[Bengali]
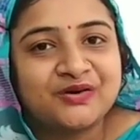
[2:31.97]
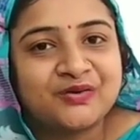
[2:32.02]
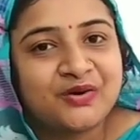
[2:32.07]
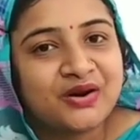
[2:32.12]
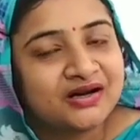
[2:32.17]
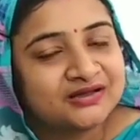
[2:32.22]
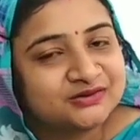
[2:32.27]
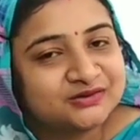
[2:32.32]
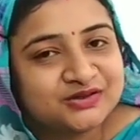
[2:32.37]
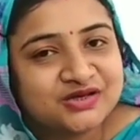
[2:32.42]

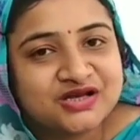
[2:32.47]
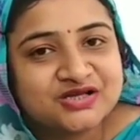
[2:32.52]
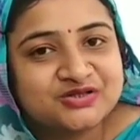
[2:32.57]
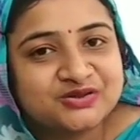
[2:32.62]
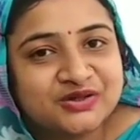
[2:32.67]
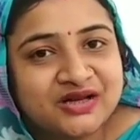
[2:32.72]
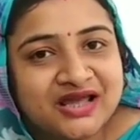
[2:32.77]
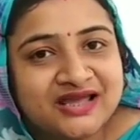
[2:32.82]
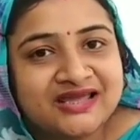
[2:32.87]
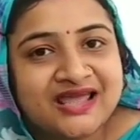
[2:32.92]
করার তো
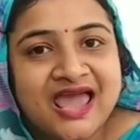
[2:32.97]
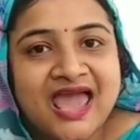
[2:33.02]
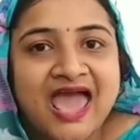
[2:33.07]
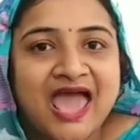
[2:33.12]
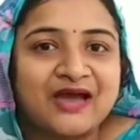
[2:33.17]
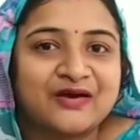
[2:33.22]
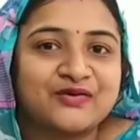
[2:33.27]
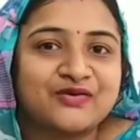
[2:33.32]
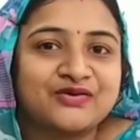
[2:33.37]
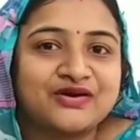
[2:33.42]
কিছু নেই
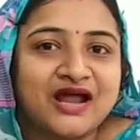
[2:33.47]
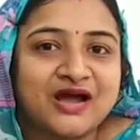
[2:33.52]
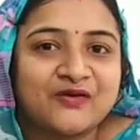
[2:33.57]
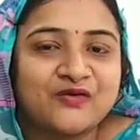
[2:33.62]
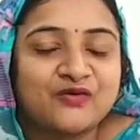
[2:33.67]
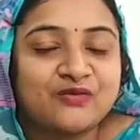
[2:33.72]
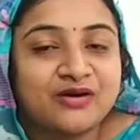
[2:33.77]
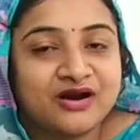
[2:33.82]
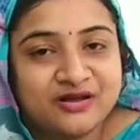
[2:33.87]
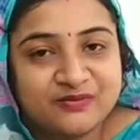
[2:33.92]
এখন
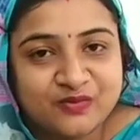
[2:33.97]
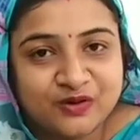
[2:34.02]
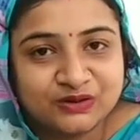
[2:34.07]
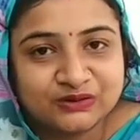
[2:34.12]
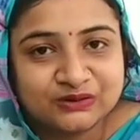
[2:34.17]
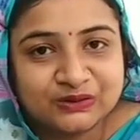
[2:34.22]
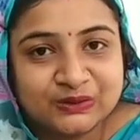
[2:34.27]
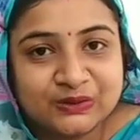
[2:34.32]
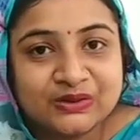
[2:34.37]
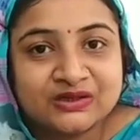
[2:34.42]
ঠাকুর বাড়ি
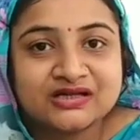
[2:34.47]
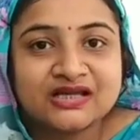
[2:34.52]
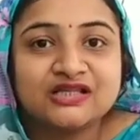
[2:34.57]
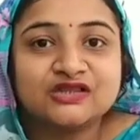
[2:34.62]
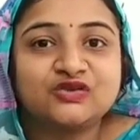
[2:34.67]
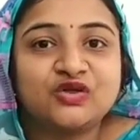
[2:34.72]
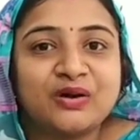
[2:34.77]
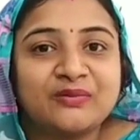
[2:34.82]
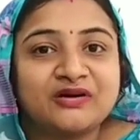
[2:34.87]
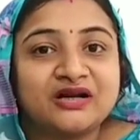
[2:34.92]
বন্ধ
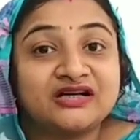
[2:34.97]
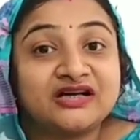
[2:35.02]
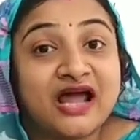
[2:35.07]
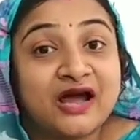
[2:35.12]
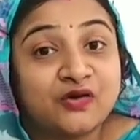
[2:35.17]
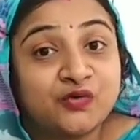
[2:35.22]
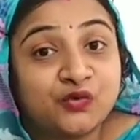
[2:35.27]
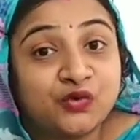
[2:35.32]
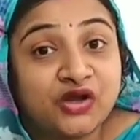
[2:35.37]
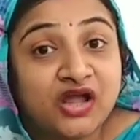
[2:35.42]
কিন্তু আমরা
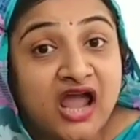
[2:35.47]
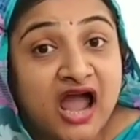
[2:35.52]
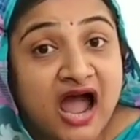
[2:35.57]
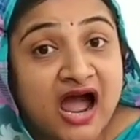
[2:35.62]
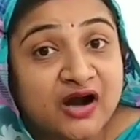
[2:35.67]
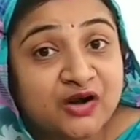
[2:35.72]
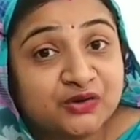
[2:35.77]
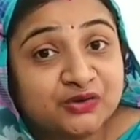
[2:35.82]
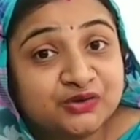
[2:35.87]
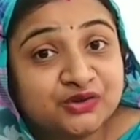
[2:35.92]
ঠাকুরকে
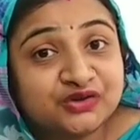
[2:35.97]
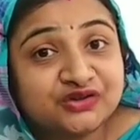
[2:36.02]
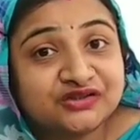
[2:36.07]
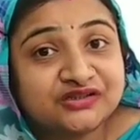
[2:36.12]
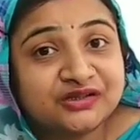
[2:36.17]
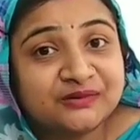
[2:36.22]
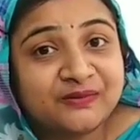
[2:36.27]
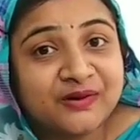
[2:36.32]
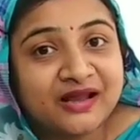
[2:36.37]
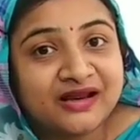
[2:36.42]
আনন্দ
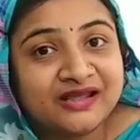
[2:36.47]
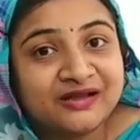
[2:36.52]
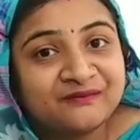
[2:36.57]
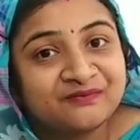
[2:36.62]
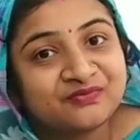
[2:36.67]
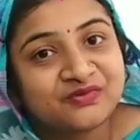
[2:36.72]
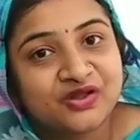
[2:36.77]
দিতে পারি